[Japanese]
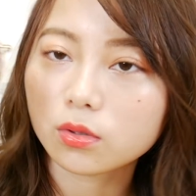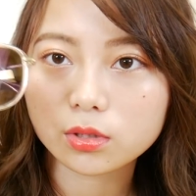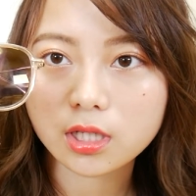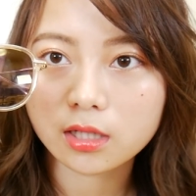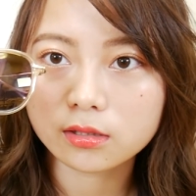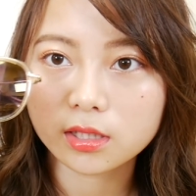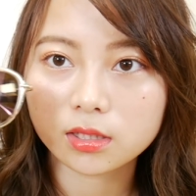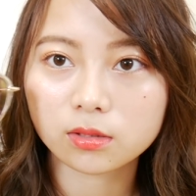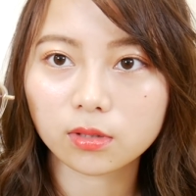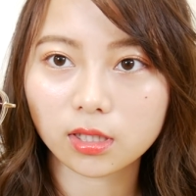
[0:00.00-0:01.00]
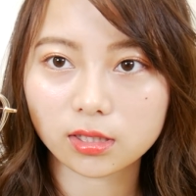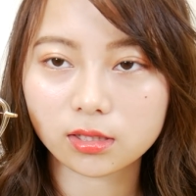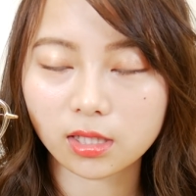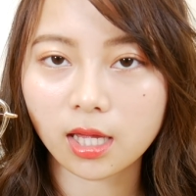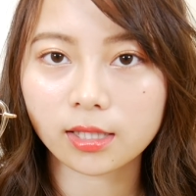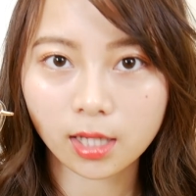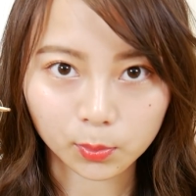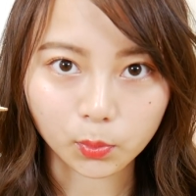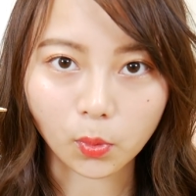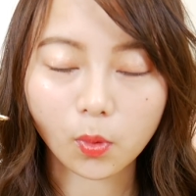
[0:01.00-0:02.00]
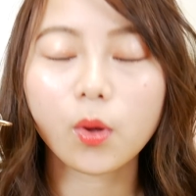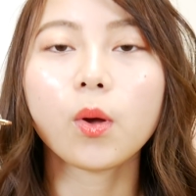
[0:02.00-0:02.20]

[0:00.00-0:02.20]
このサングラスはですねなんと